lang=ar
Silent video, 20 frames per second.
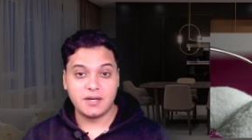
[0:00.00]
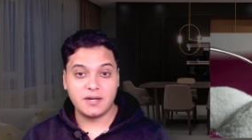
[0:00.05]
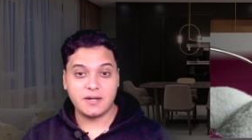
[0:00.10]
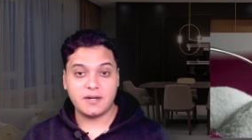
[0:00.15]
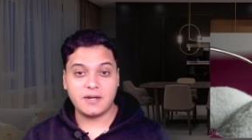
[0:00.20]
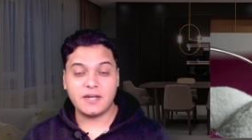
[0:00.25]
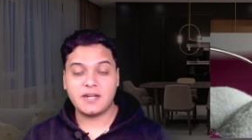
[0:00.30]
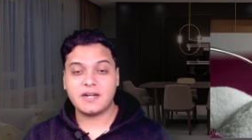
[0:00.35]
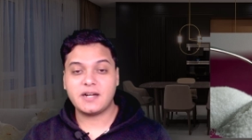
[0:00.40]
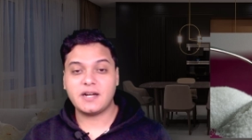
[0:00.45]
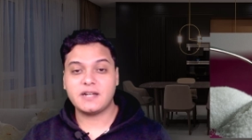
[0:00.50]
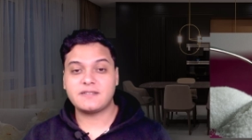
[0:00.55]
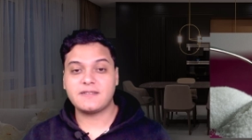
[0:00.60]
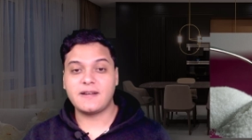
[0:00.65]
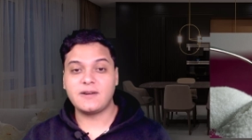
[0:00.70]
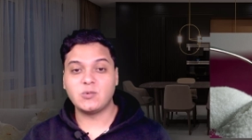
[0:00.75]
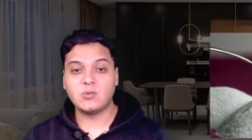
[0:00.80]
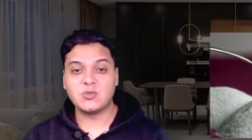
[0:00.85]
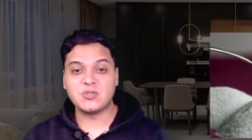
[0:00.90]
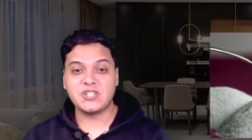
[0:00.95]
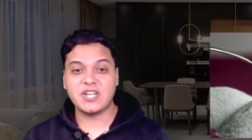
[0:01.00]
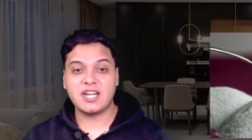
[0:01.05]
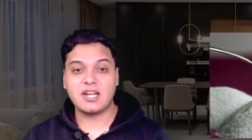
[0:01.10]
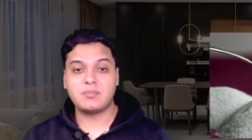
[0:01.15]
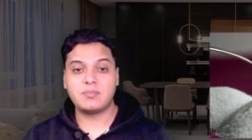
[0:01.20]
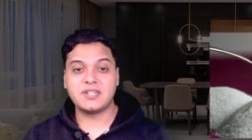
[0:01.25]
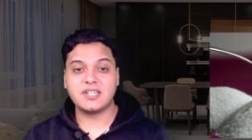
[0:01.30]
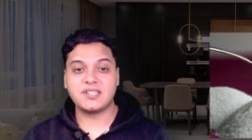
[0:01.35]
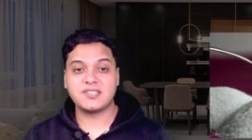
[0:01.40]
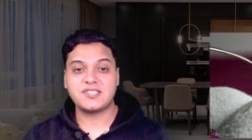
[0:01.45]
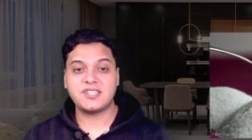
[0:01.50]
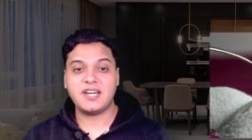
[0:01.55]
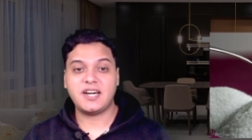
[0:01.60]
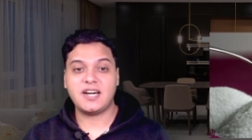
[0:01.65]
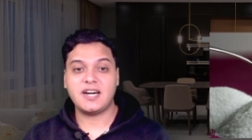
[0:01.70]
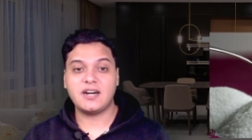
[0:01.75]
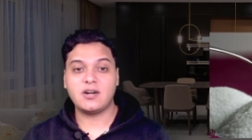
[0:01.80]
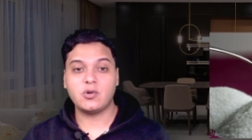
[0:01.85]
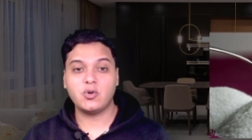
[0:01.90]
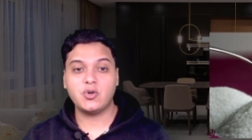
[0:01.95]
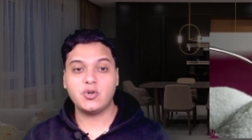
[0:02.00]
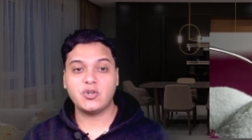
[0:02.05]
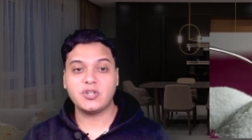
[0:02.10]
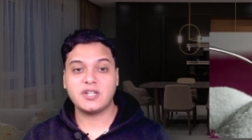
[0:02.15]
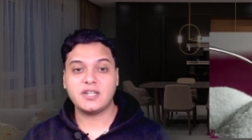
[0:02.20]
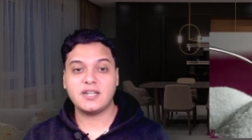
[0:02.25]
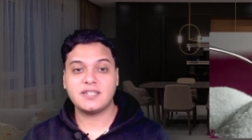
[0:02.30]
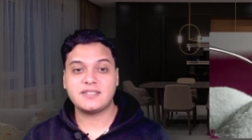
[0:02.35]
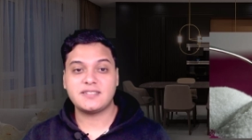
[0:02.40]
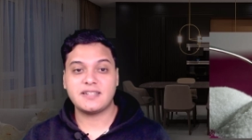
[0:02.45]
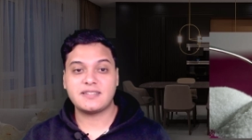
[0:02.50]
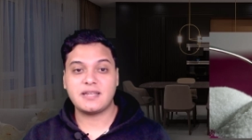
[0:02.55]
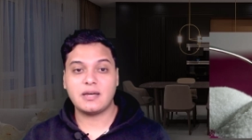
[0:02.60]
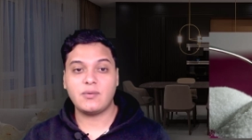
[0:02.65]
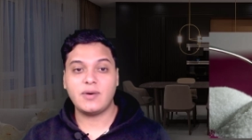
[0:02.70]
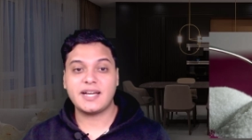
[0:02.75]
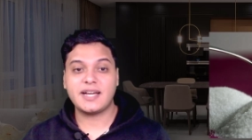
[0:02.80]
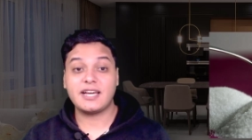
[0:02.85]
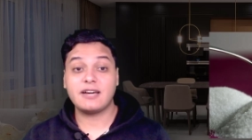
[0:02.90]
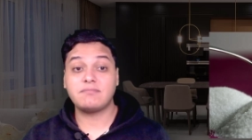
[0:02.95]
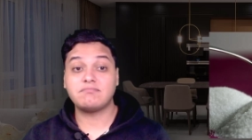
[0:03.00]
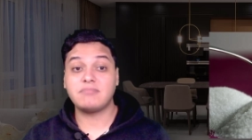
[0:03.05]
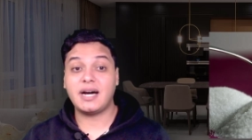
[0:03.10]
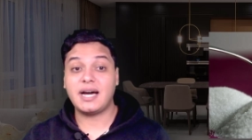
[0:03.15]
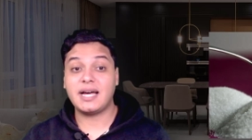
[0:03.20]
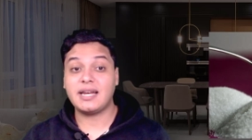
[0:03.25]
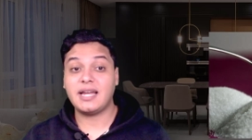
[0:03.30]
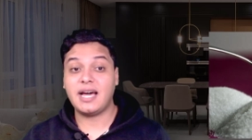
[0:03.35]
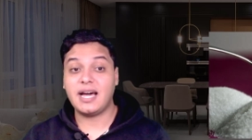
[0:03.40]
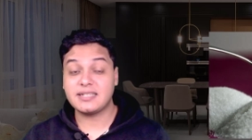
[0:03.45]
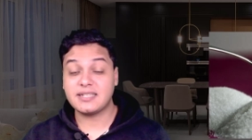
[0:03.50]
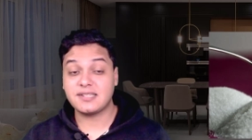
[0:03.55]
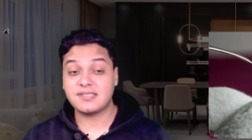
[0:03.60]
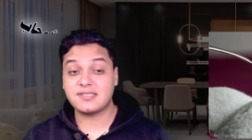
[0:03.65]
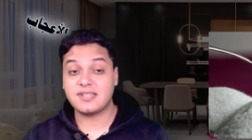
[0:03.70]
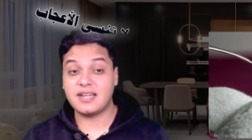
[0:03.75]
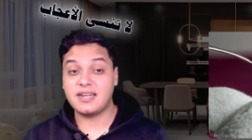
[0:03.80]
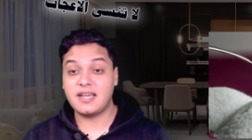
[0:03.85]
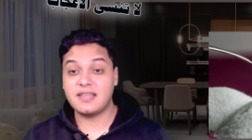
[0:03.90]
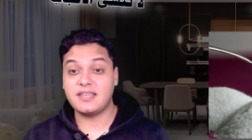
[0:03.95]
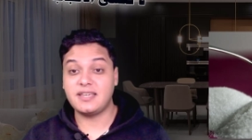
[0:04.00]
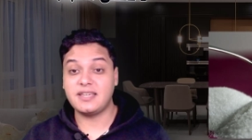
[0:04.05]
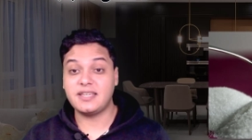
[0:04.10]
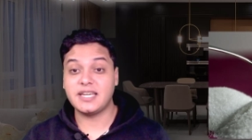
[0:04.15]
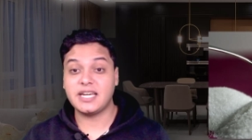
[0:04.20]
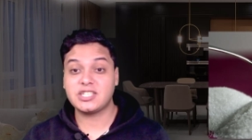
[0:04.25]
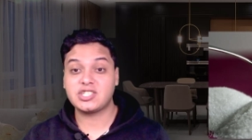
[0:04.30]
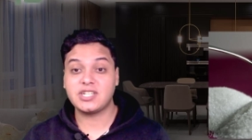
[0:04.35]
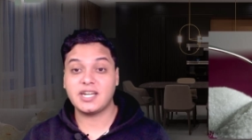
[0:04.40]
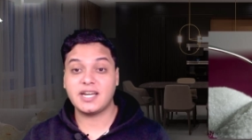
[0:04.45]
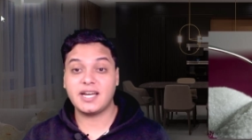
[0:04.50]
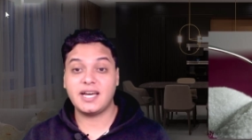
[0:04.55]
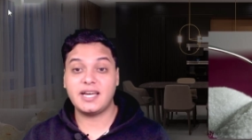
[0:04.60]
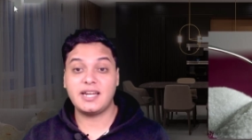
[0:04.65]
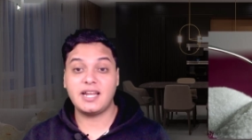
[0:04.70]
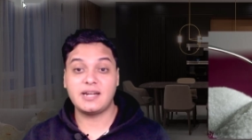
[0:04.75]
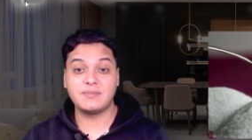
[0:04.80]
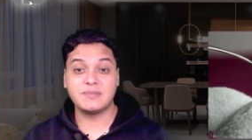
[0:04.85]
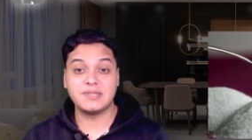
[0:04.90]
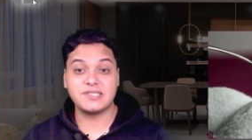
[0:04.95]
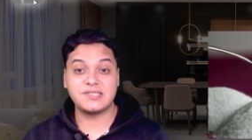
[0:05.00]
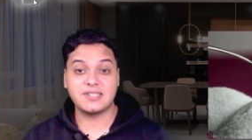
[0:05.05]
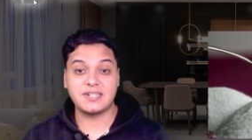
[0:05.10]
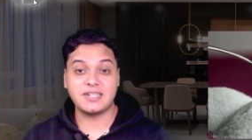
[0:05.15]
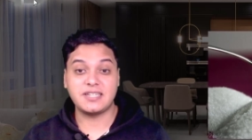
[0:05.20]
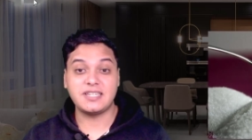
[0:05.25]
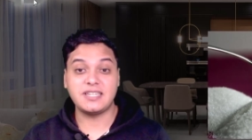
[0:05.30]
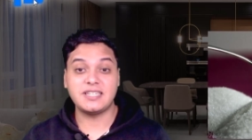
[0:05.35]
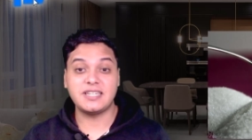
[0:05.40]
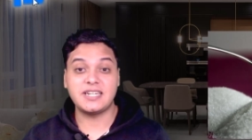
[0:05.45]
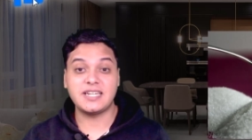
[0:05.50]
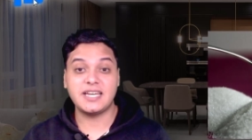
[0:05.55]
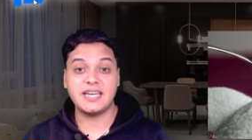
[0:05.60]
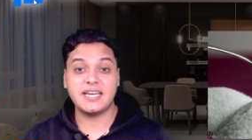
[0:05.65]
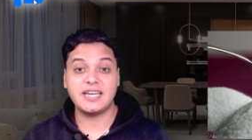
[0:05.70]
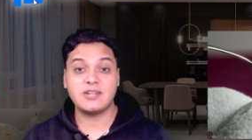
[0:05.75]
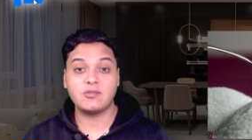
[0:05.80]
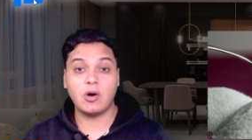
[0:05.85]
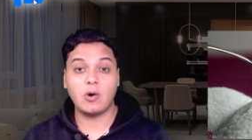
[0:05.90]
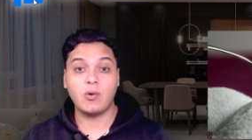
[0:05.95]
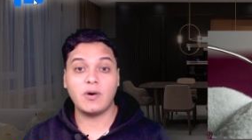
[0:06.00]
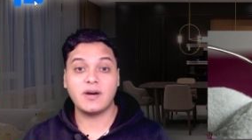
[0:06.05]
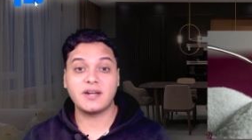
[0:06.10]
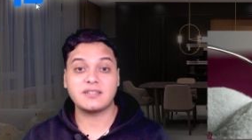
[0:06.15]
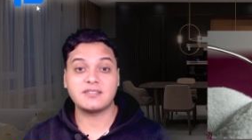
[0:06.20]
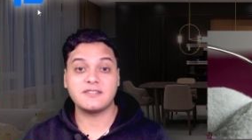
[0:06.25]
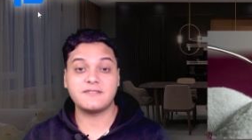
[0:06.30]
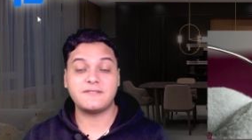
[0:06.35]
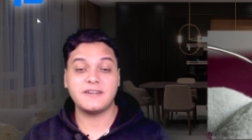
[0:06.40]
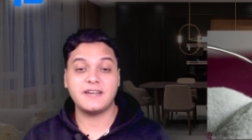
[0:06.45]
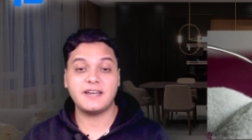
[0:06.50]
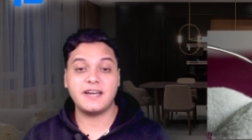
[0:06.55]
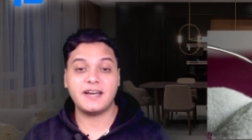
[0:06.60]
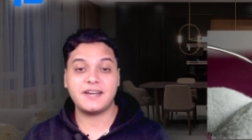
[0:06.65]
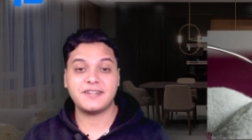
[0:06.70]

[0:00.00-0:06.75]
خرجت الوزارة بنصيحة أخرى تتواكب مع الحدث الذي يشغل المصريين الآن وهو ارتفاع